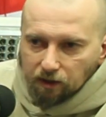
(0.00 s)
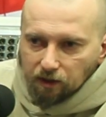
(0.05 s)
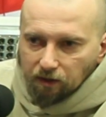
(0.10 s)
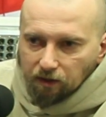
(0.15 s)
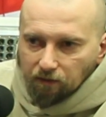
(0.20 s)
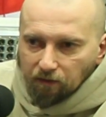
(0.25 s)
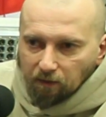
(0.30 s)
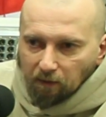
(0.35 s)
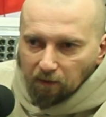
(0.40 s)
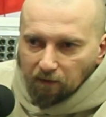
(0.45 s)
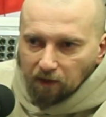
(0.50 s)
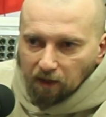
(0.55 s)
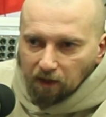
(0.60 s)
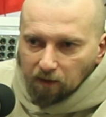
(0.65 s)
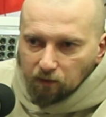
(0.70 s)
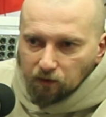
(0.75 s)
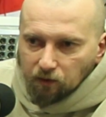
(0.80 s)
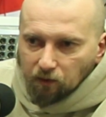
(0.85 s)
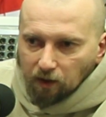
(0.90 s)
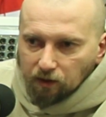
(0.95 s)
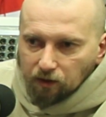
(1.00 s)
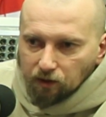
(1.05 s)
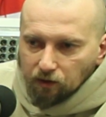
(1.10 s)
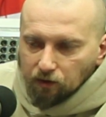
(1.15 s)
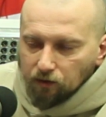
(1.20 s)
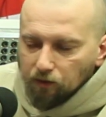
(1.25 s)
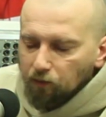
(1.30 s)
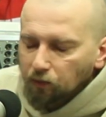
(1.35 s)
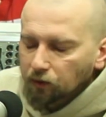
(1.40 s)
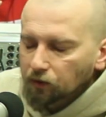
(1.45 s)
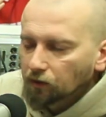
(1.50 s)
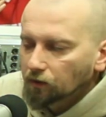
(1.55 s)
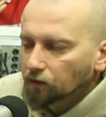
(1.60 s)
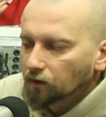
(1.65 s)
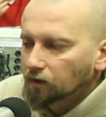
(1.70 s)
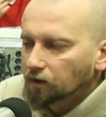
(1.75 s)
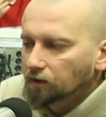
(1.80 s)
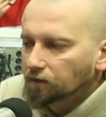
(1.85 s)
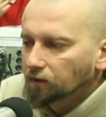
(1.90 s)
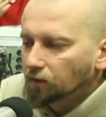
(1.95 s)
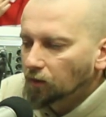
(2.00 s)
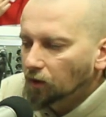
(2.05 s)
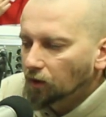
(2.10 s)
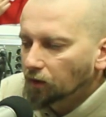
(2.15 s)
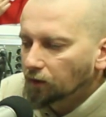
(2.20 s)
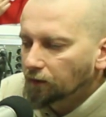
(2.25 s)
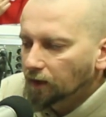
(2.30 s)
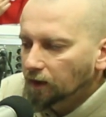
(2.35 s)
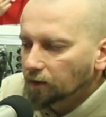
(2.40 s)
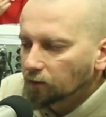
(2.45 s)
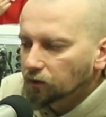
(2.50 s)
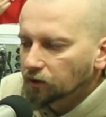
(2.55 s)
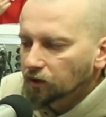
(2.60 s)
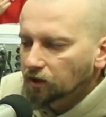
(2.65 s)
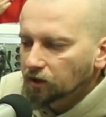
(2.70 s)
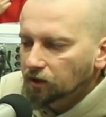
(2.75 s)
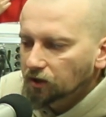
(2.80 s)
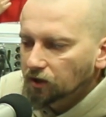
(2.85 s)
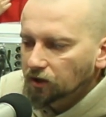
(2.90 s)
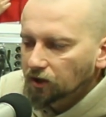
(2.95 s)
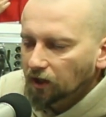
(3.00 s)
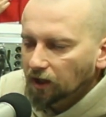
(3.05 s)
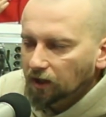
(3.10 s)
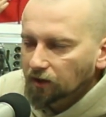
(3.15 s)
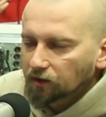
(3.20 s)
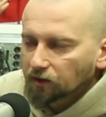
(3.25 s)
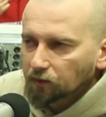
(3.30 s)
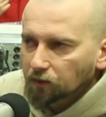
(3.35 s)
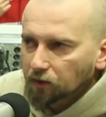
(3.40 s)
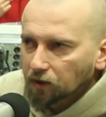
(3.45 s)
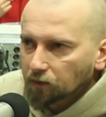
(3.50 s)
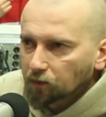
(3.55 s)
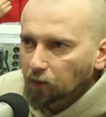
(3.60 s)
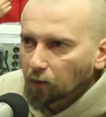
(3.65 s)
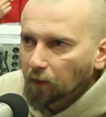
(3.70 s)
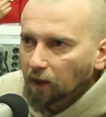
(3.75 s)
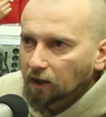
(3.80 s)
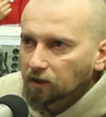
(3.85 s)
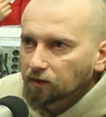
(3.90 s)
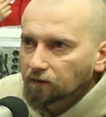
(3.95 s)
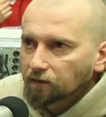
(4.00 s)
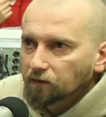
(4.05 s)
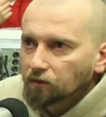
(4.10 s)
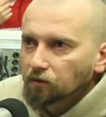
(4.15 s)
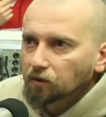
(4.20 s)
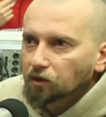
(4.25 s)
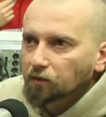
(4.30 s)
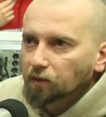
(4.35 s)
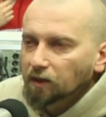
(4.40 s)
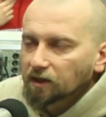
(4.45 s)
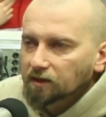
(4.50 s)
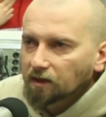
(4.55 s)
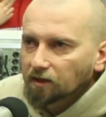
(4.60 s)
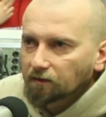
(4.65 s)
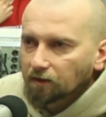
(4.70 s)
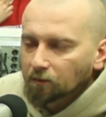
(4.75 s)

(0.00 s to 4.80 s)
nie wiemy w jakim składzie oni pójdą do tych wyborów, ale może liczyć na jakieś na przykład poparcie w dużych miastach.